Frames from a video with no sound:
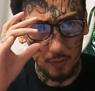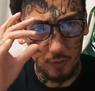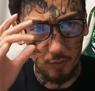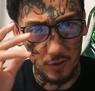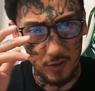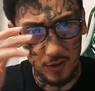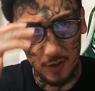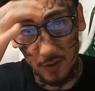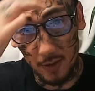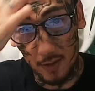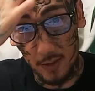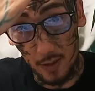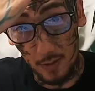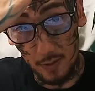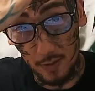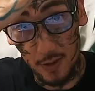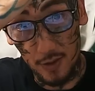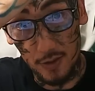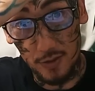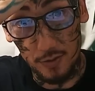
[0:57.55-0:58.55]
今日は絶対
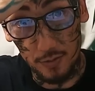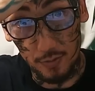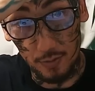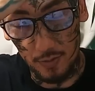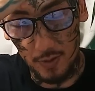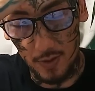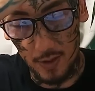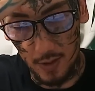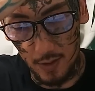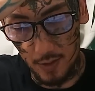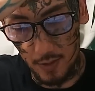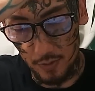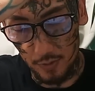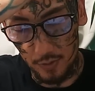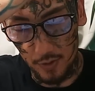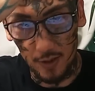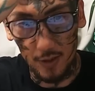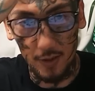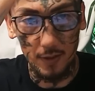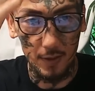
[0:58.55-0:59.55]
殴り合いしようって
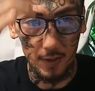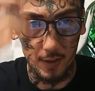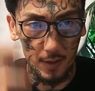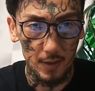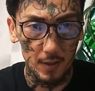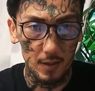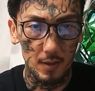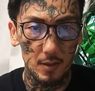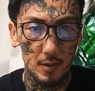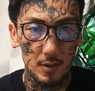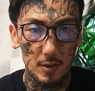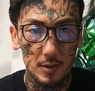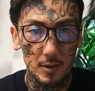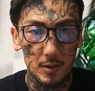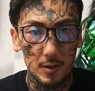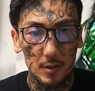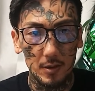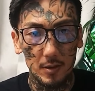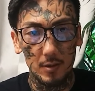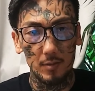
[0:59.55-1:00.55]
言ってたんで、
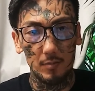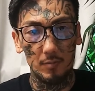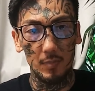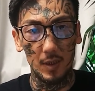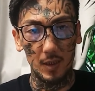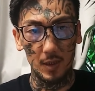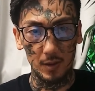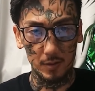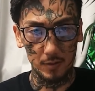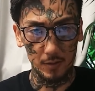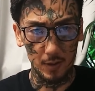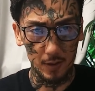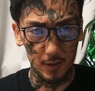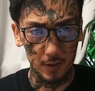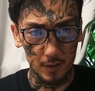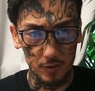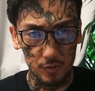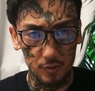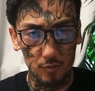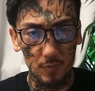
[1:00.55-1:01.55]
まあ、
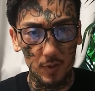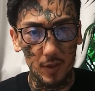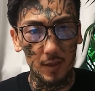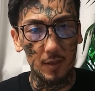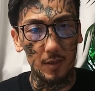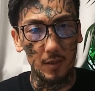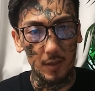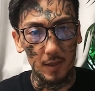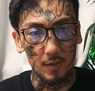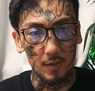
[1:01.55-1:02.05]
えー、正面から